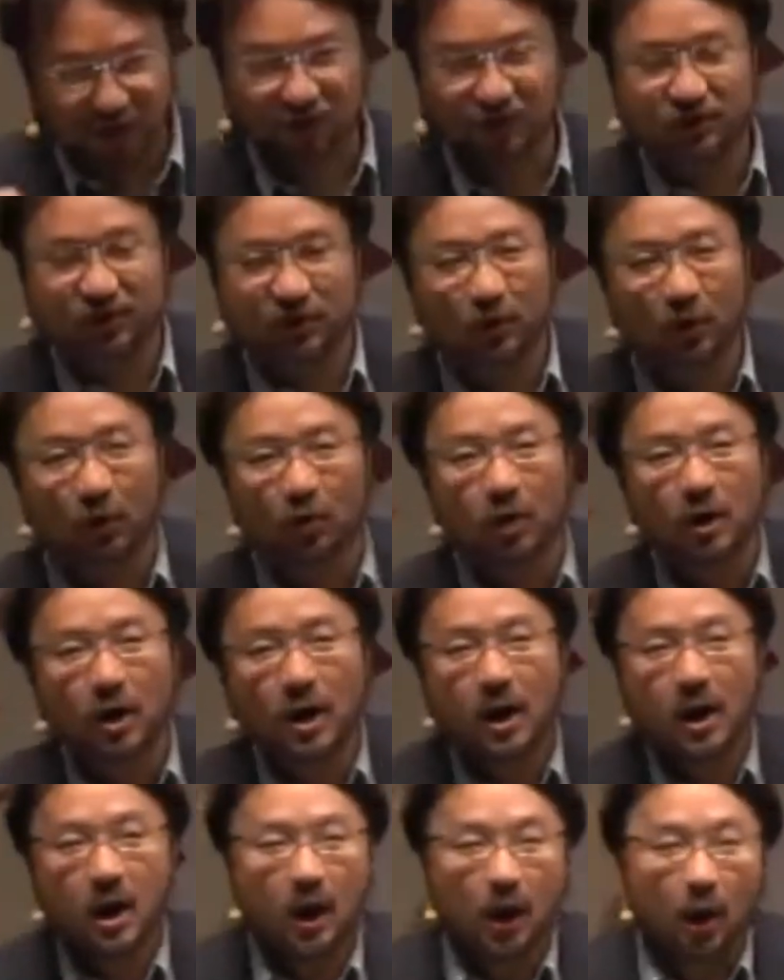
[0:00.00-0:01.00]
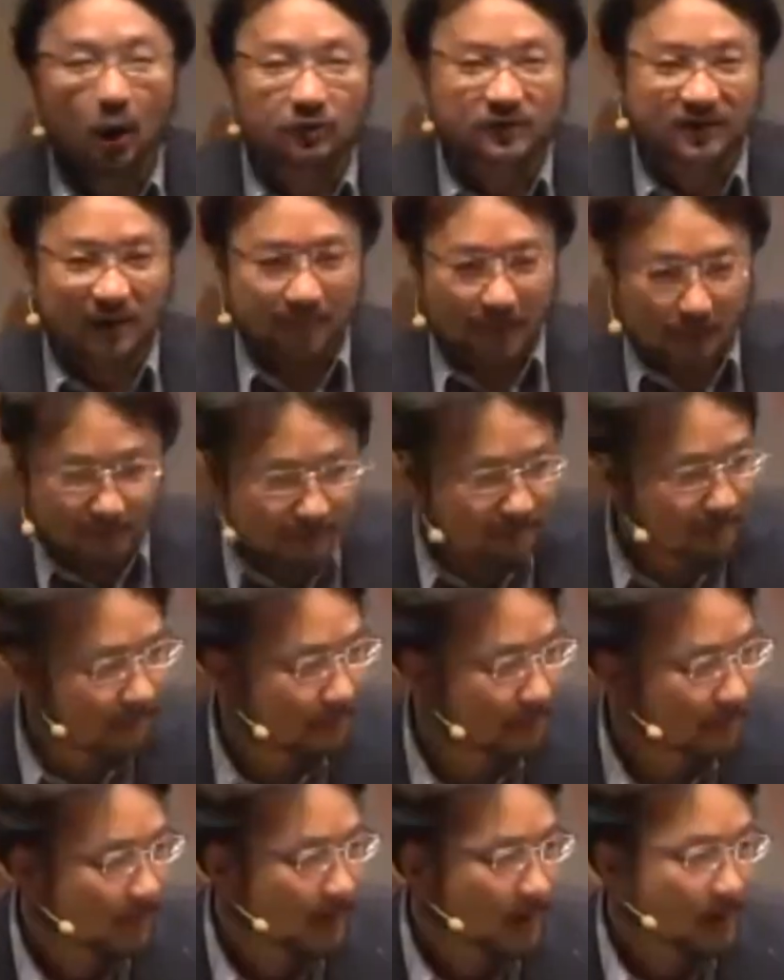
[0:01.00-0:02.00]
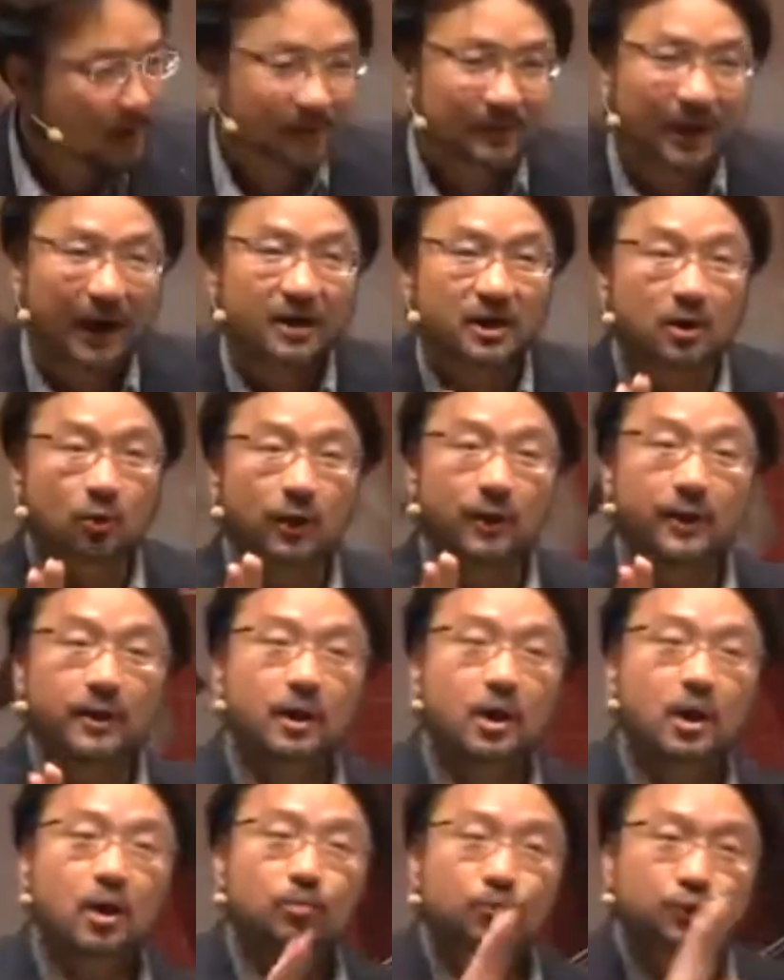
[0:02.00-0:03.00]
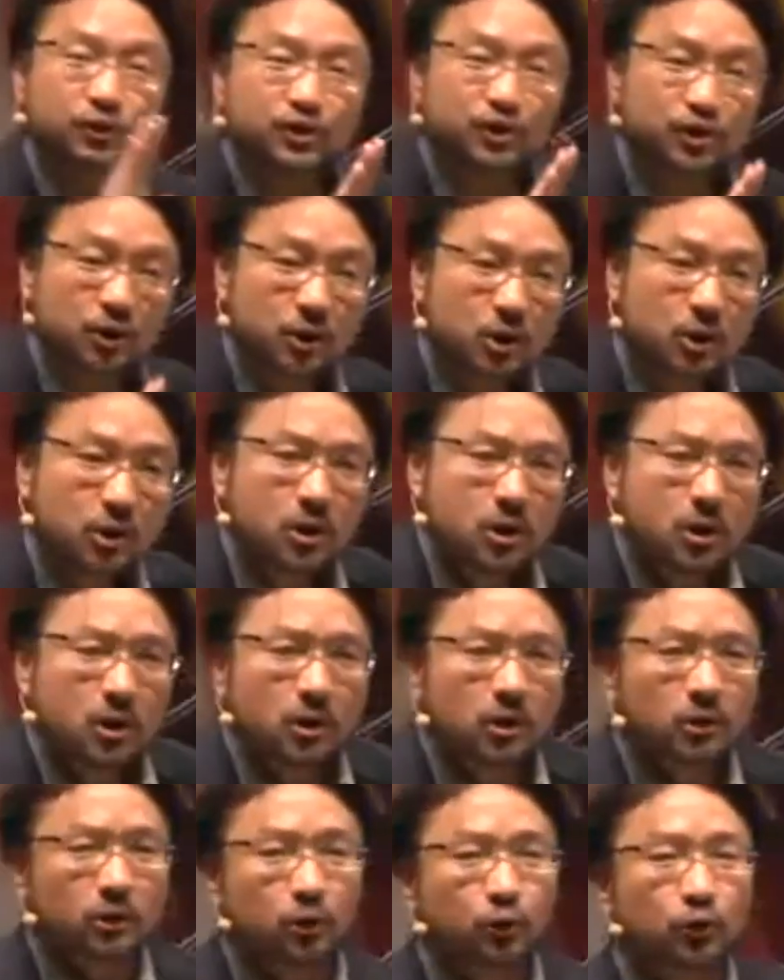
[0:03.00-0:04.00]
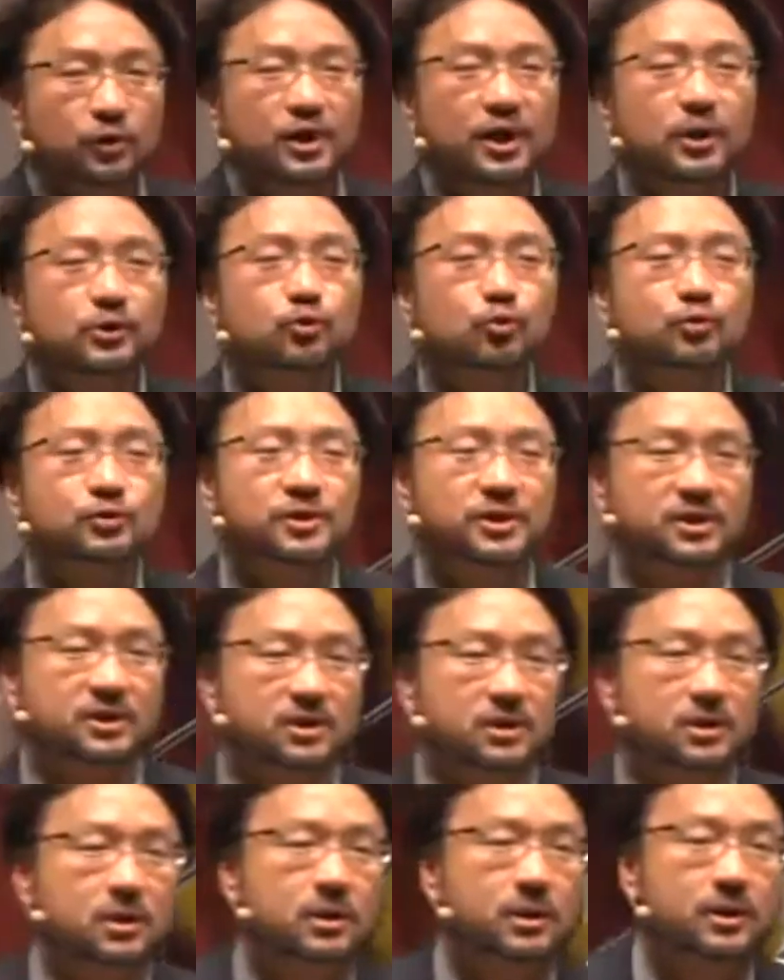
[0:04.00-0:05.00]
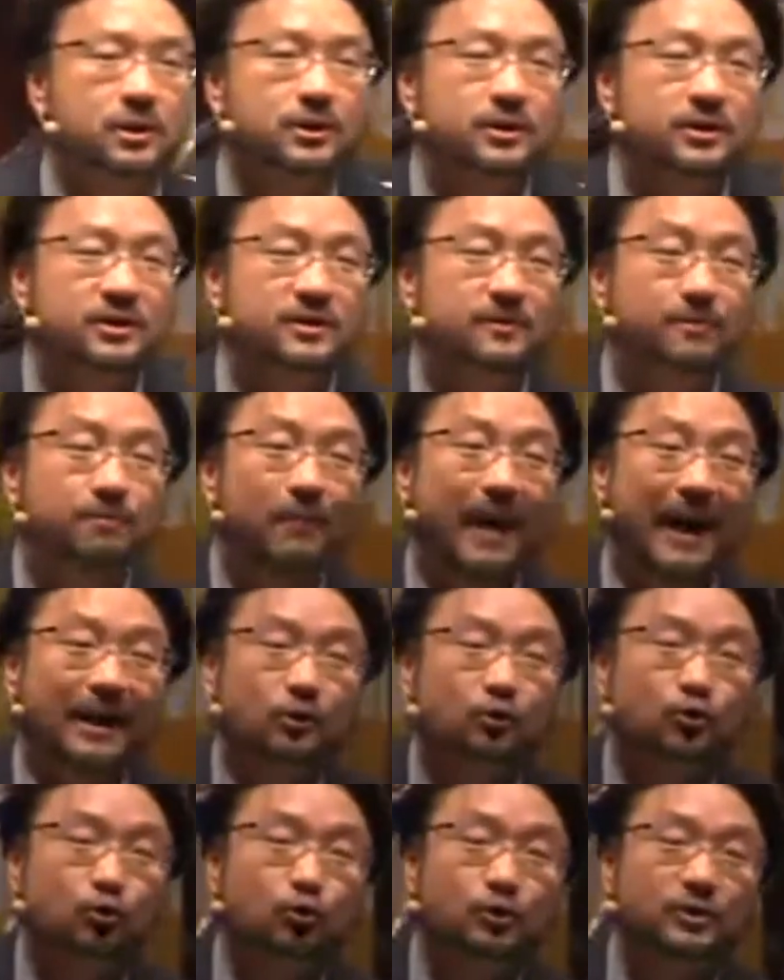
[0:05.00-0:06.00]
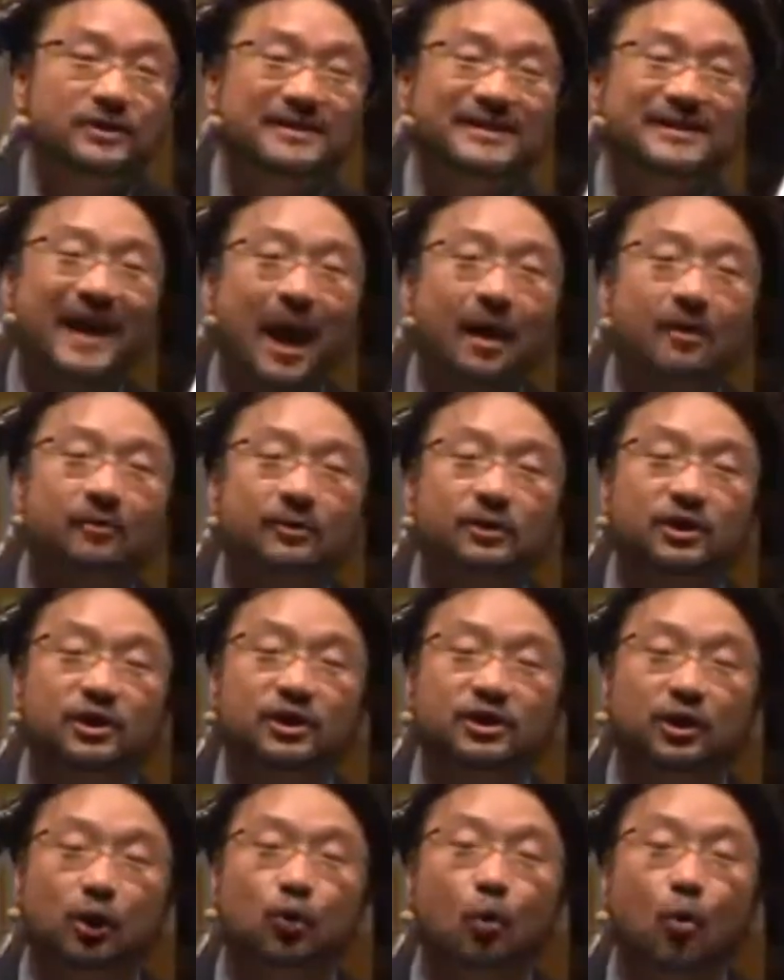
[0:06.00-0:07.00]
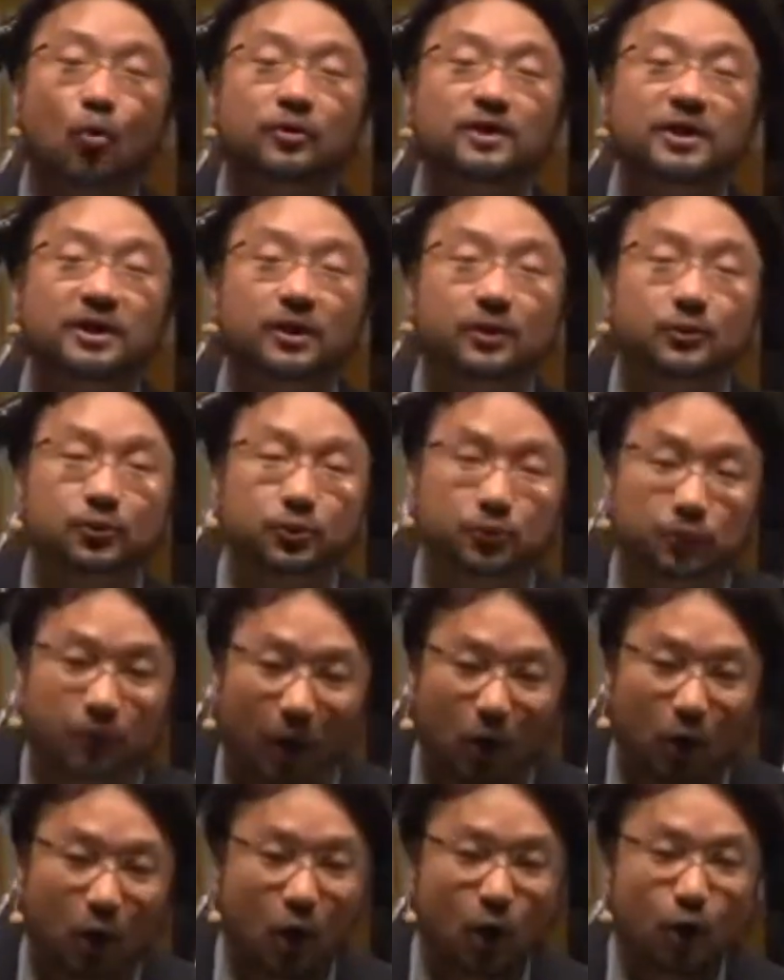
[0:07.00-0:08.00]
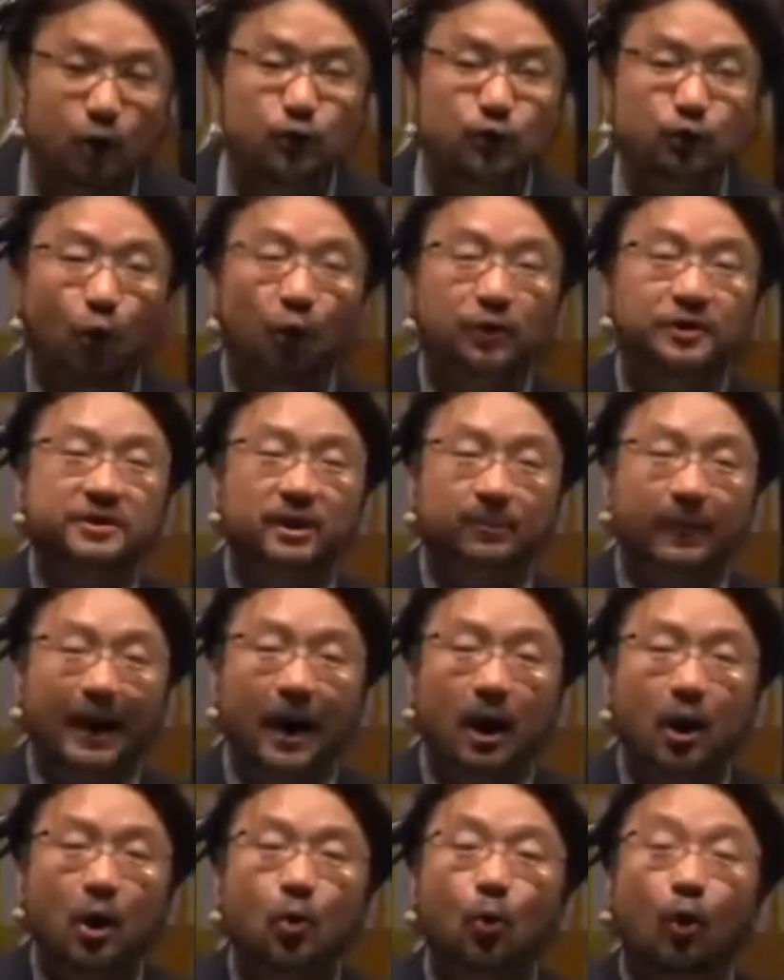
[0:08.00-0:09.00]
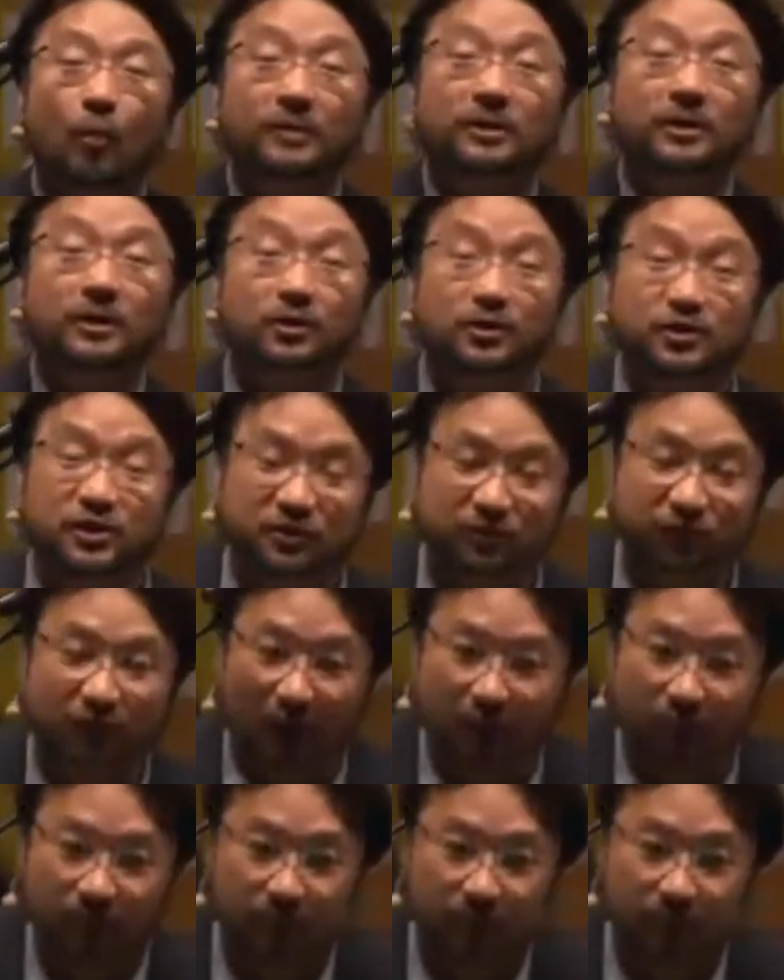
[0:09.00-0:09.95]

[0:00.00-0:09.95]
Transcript: 的时候 o s w a 他认为不是，他说耶稣死是满足上帝的公义的需要。所以什么，我们得到释放，